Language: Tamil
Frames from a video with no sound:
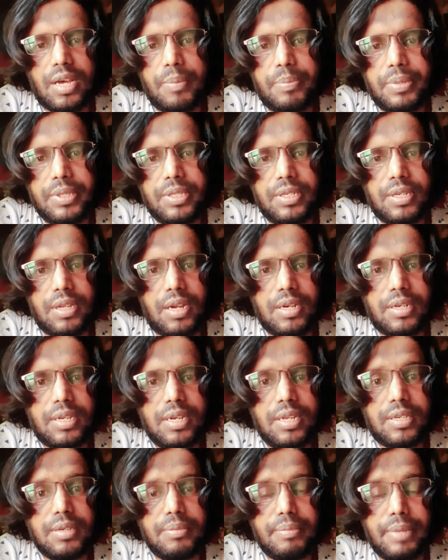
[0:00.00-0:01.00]
நாற்பது
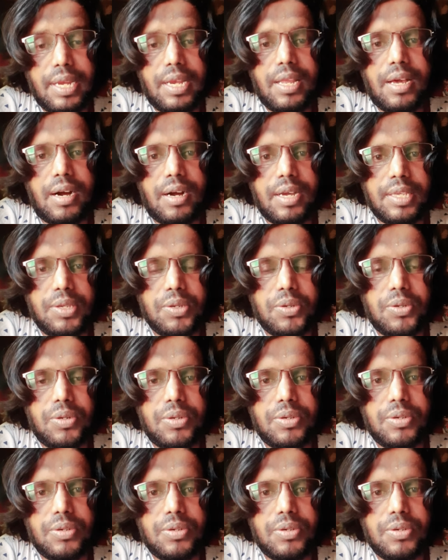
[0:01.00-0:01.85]
நாட்களுக்கு மேலே ஆகியும்